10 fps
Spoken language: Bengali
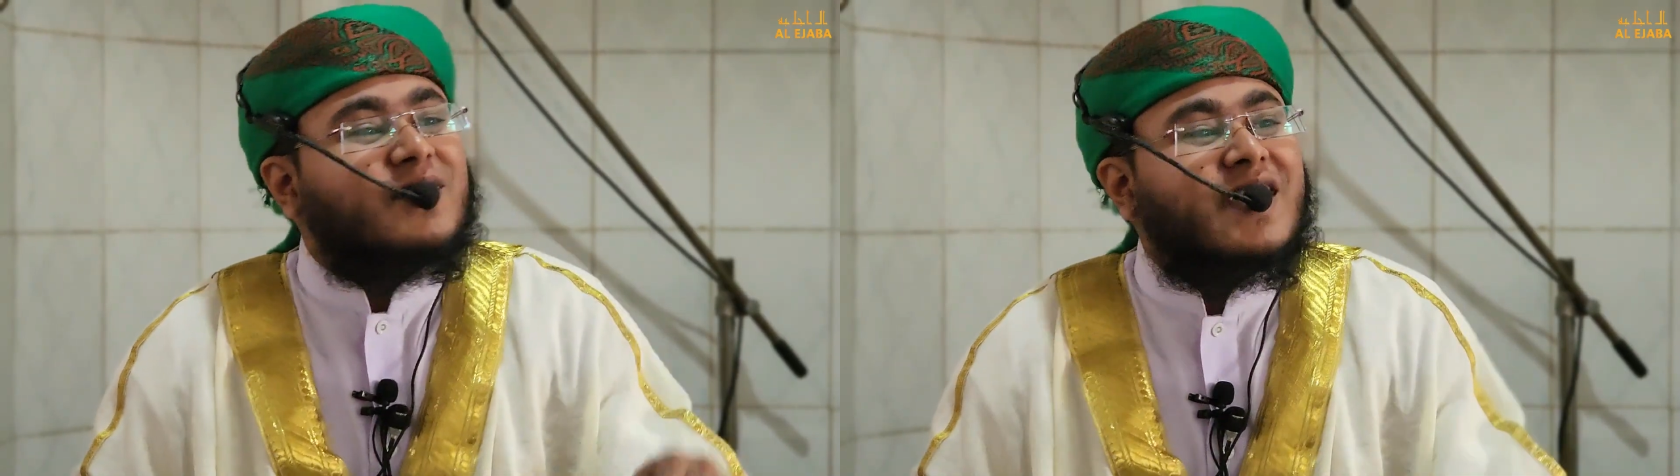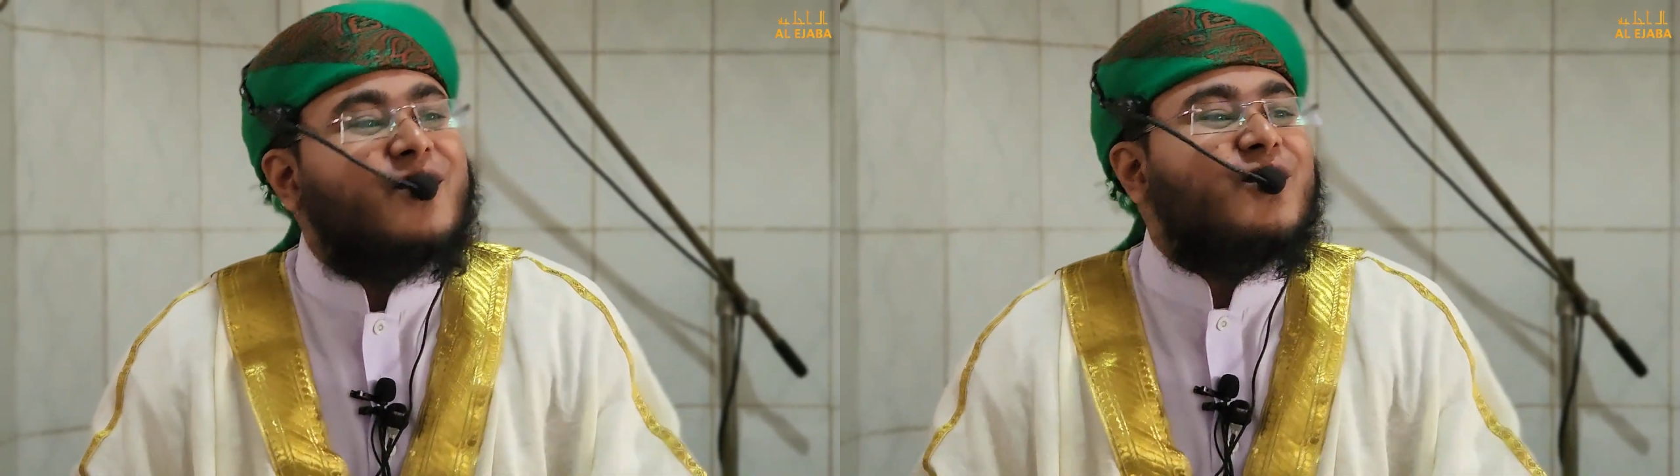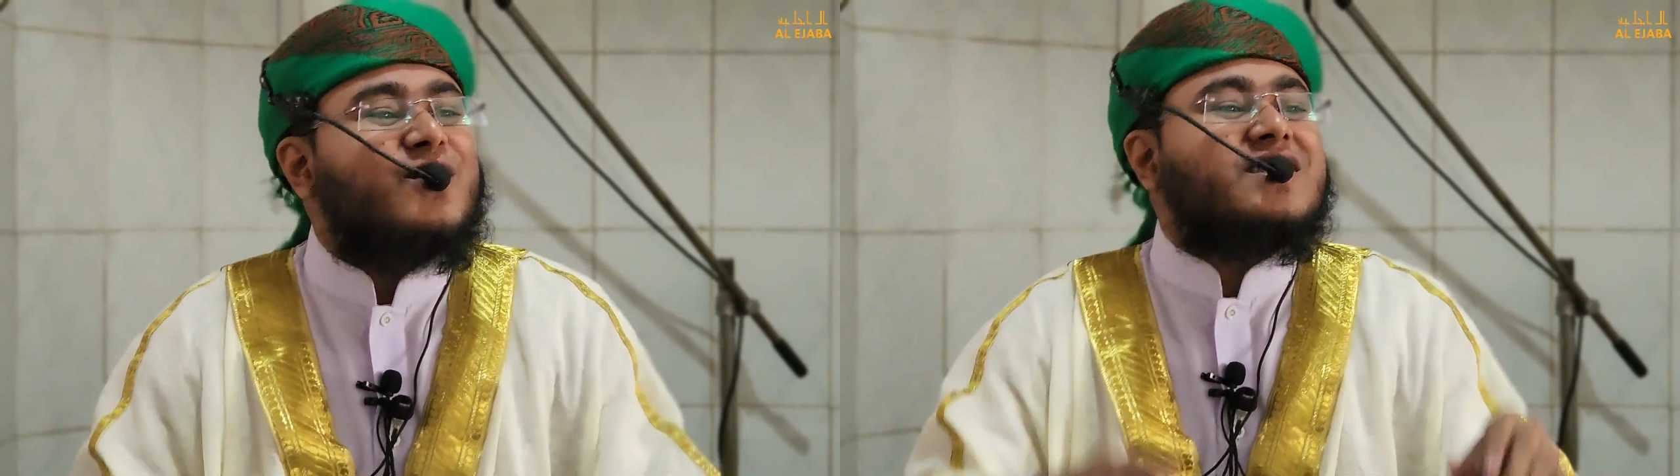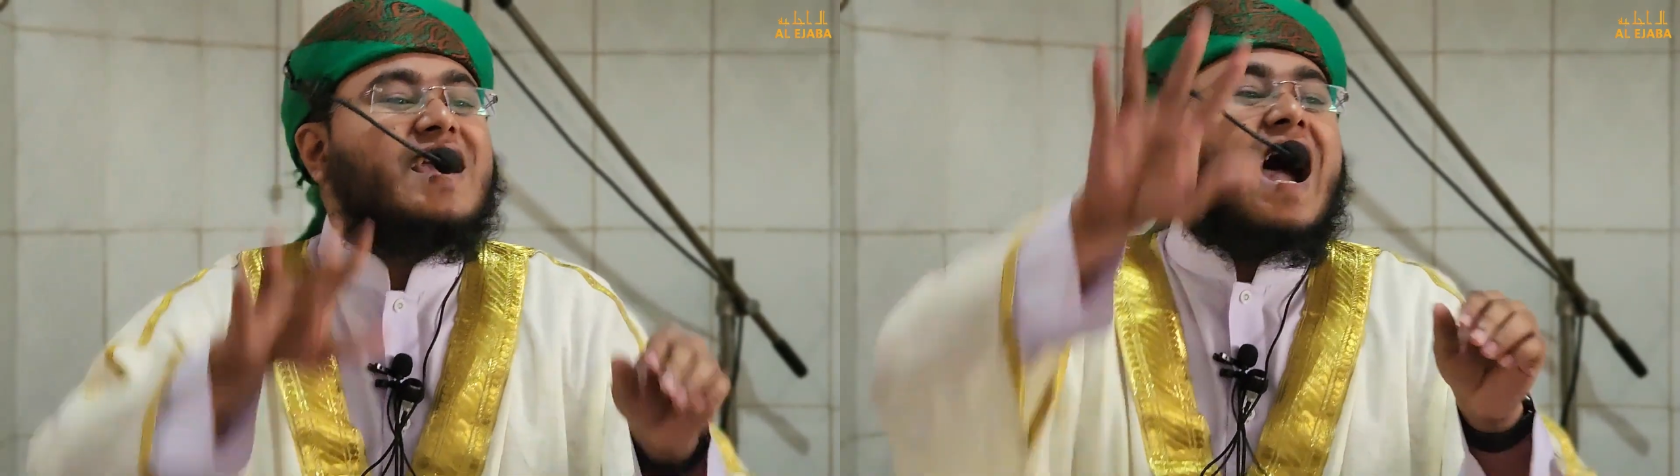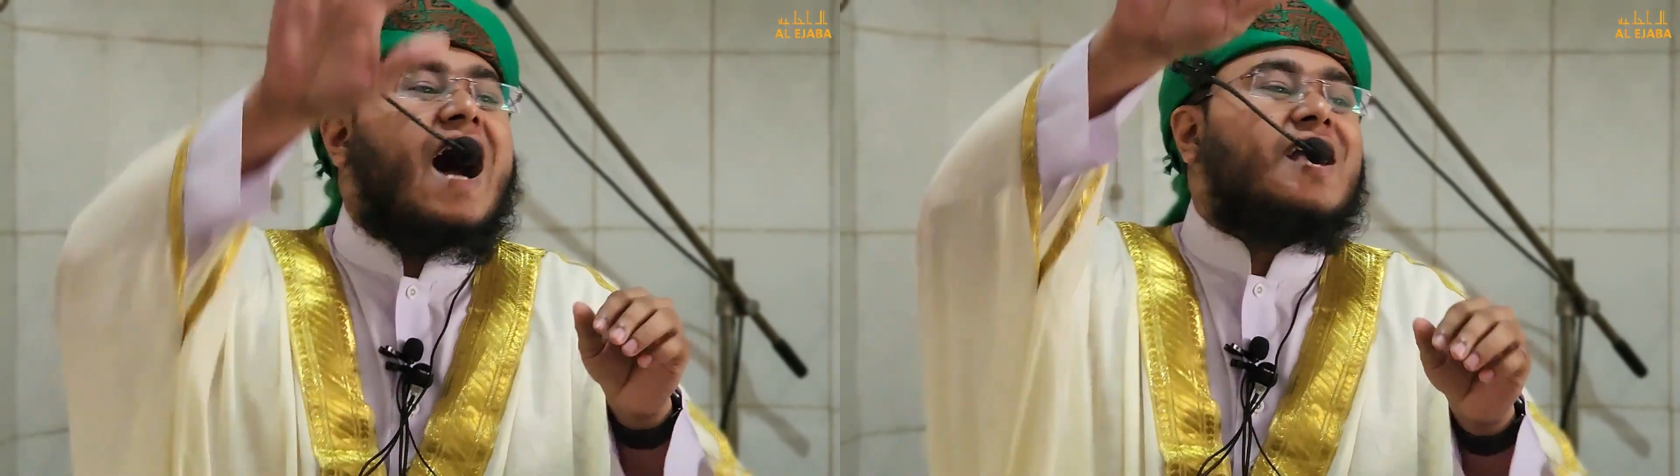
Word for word: কথা হইল যে